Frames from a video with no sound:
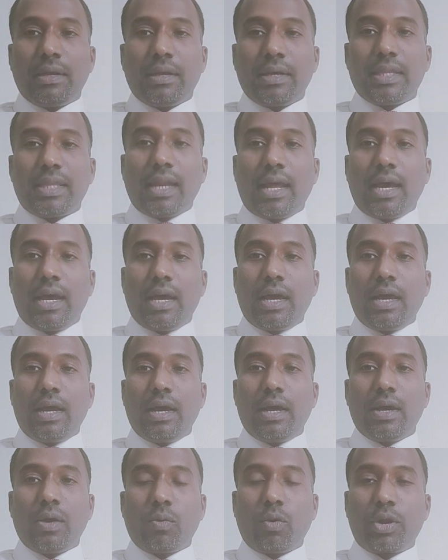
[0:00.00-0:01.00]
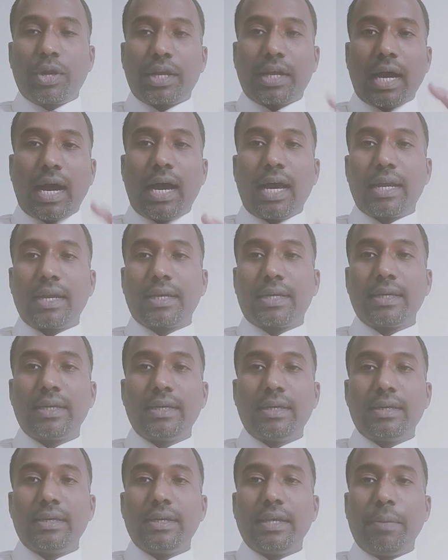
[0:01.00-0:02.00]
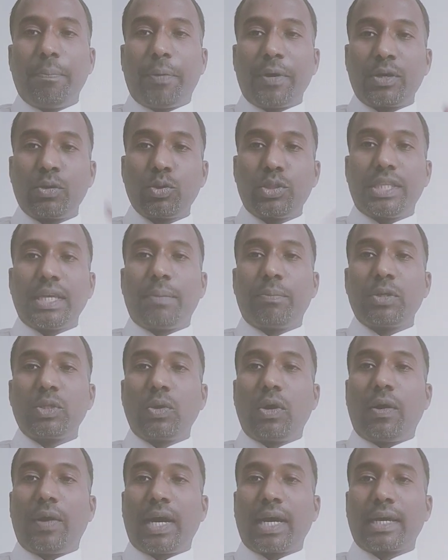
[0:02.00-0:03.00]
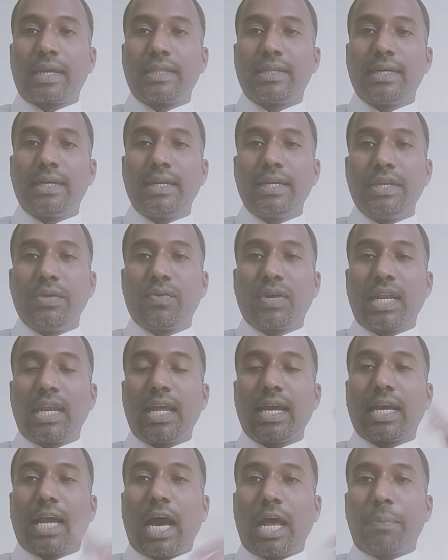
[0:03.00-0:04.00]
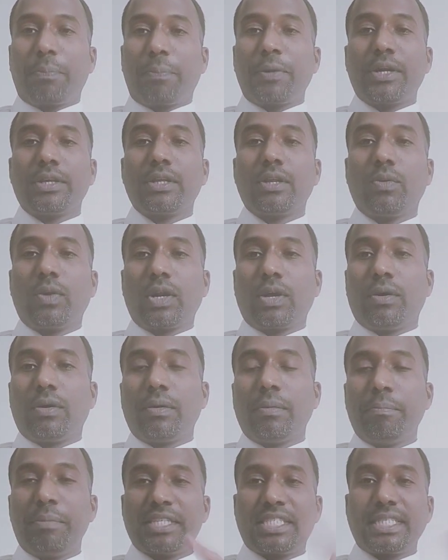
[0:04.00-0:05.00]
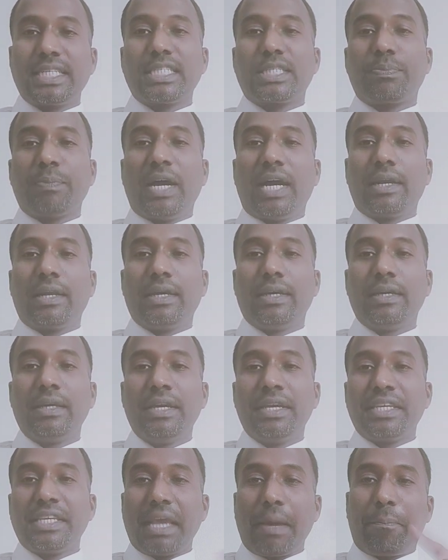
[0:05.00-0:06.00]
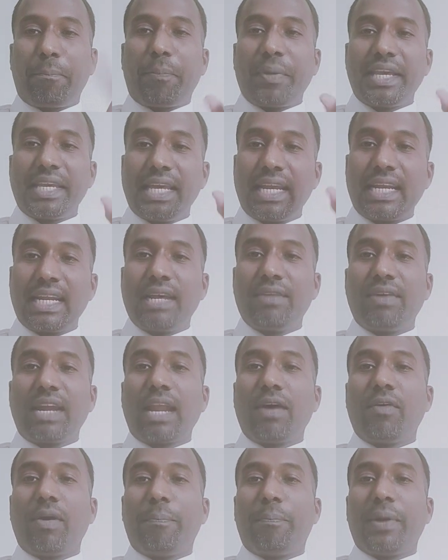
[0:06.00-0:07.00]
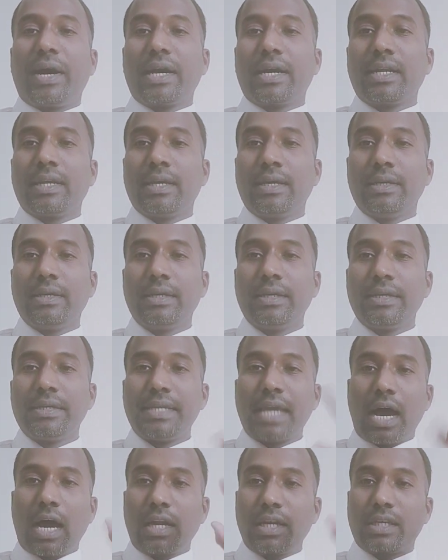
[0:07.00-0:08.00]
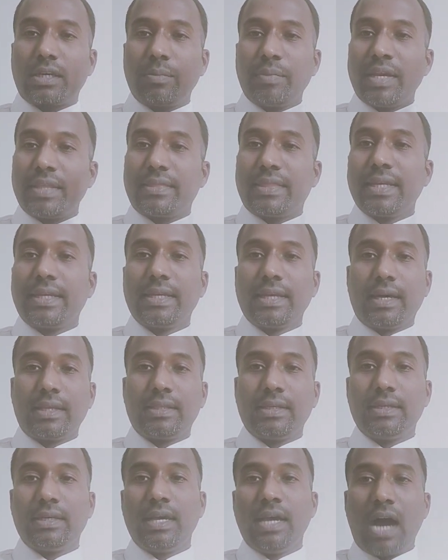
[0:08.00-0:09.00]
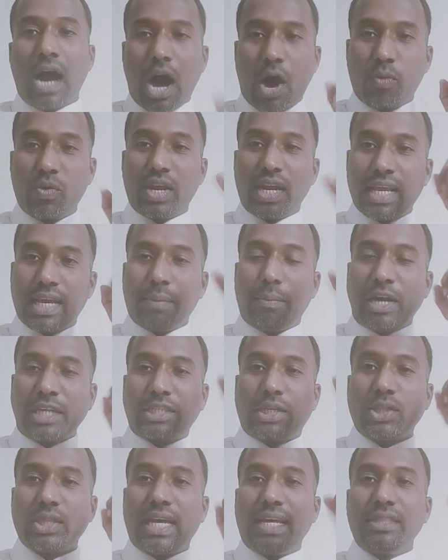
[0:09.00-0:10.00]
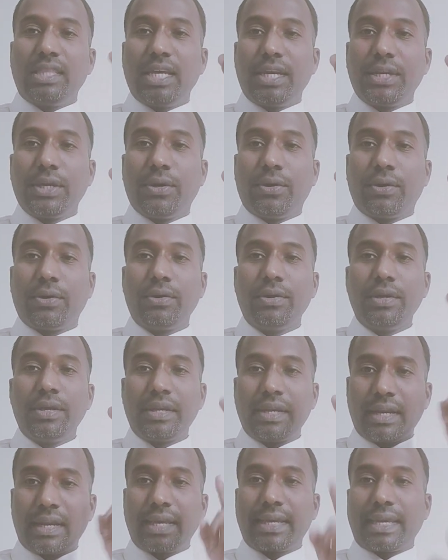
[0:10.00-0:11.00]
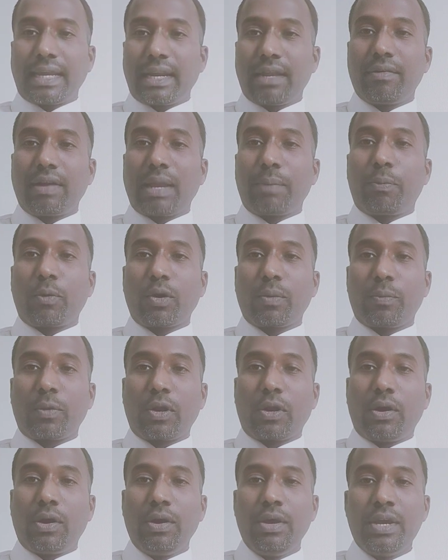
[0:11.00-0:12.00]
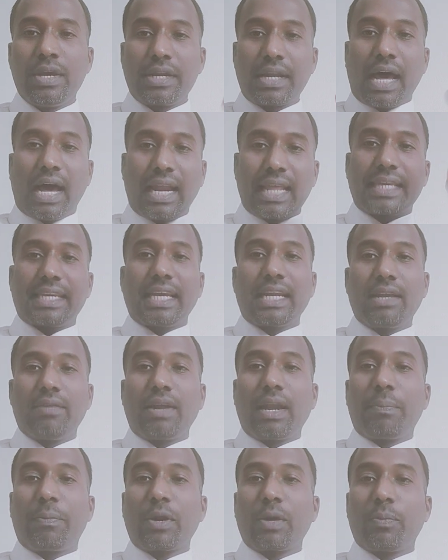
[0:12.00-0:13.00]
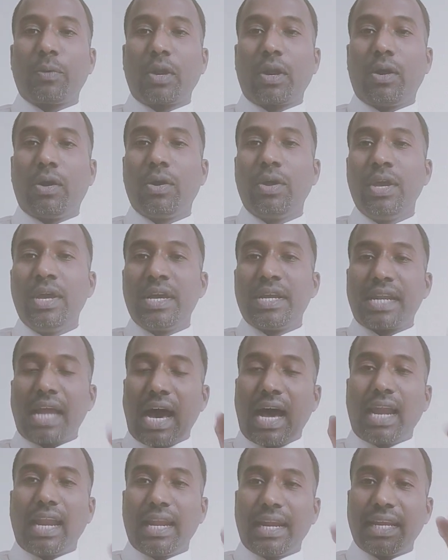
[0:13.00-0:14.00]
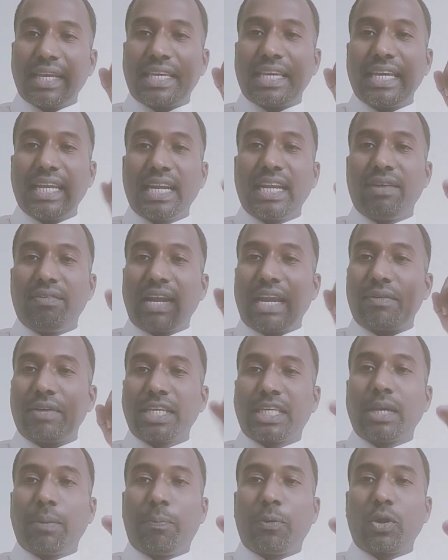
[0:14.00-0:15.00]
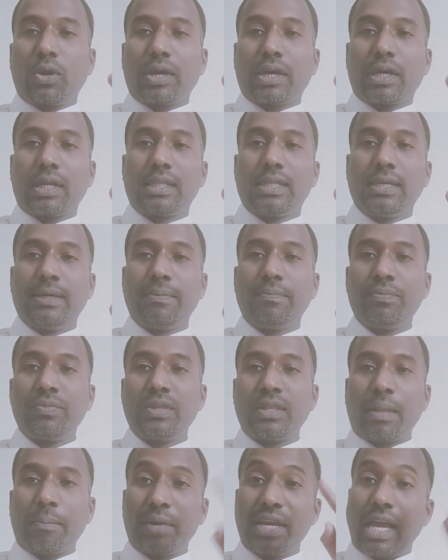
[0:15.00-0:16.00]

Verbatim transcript: இதில் ஒரு காருக்கு இப்போ நூற்றி ஐம்பது ரூபா வாங்குறத இவங்கெல்லாம் கார்ப்பரேட் நிறுவனம் பிஸ்னஸ் மேனு எப்போ என்ன விலை வைப்பாங்கன்னு யாருக்குமே தெரியாது அவங்களுக்கு மட்டும்தான் தெரியும் இன்னைக்கு என்ன விலை போட போகிறோம் நாளைக்கு என்ன விலை போட போகிறோம் நாளன்னைக்கு என்ன விலை வைக்க போகிறோங்கிறது நம்ம